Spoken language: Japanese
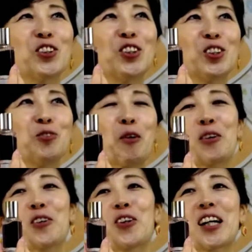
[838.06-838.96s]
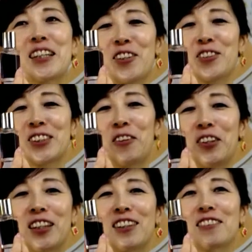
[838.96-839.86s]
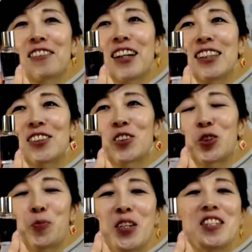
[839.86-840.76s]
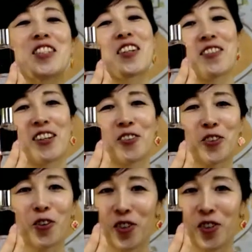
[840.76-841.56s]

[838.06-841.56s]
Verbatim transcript: 「夢物語」を喋ってるとか、ちょっとスピリチュアルなことを